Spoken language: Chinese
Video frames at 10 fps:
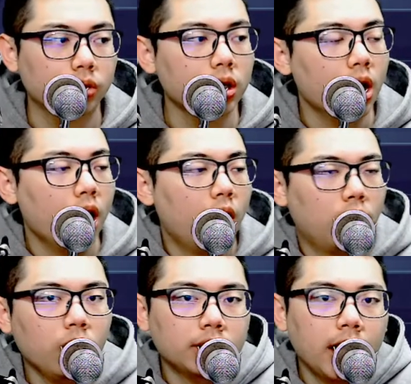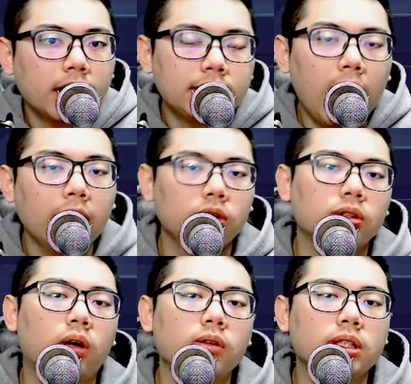所以如果在下一周
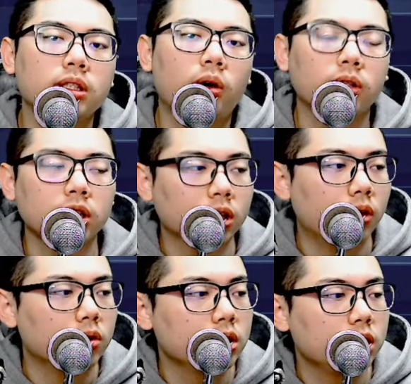的投资或进的投资，